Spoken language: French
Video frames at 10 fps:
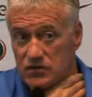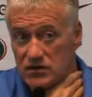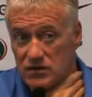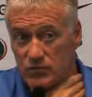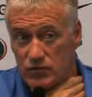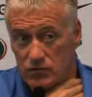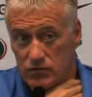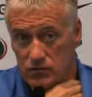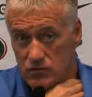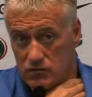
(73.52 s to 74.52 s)
une équipe
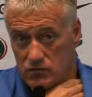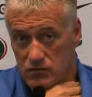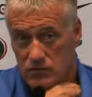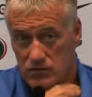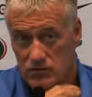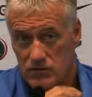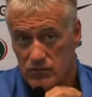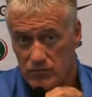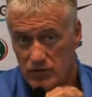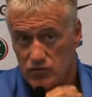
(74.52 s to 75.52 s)
euh, qui
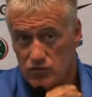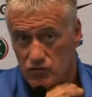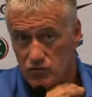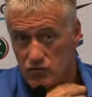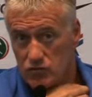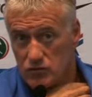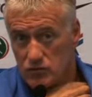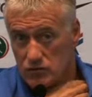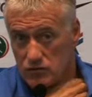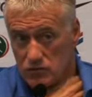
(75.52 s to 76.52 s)
n'est pas du tout
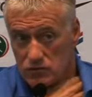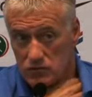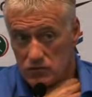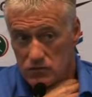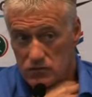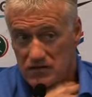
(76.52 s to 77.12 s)
euh,